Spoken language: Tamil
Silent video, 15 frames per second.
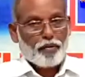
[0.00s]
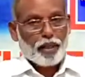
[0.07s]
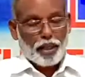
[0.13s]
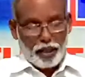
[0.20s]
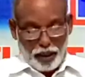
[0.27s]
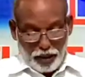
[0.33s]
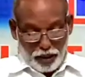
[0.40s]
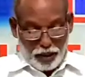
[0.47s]

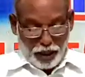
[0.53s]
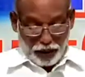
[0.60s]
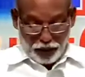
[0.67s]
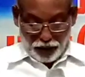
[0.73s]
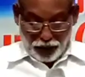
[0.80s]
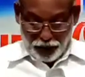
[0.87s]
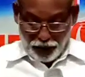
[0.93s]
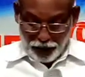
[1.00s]
அவருக்கு
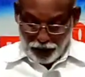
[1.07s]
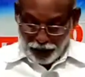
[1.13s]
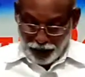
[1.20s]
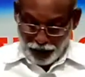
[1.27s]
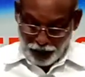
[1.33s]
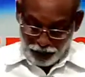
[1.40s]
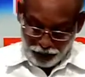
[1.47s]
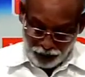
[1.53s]
சந்ததி
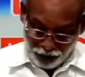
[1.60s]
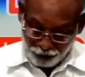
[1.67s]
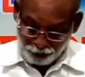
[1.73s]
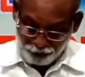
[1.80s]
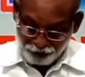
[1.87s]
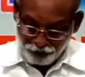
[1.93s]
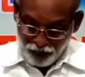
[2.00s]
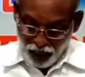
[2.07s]
கிடையாது
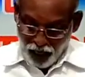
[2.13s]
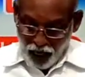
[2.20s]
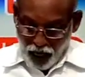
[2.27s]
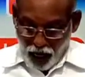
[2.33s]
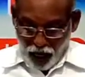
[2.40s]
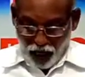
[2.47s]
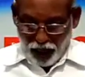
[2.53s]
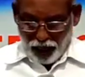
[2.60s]

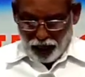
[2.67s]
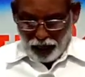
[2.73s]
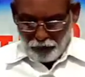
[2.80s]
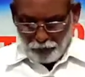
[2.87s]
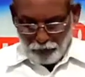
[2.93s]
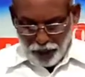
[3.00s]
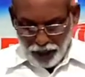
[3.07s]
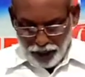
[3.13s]
ஆக
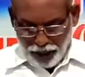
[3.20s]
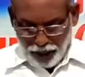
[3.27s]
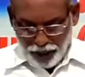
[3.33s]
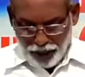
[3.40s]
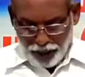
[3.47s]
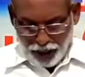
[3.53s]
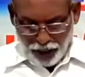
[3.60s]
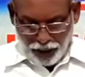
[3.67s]
மெல்கி
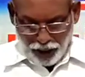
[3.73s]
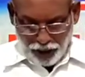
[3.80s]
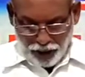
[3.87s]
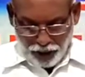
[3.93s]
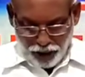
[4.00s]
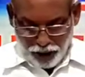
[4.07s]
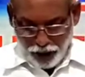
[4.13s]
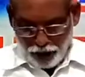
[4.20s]

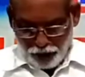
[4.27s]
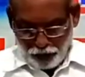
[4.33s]
சேதைக்கு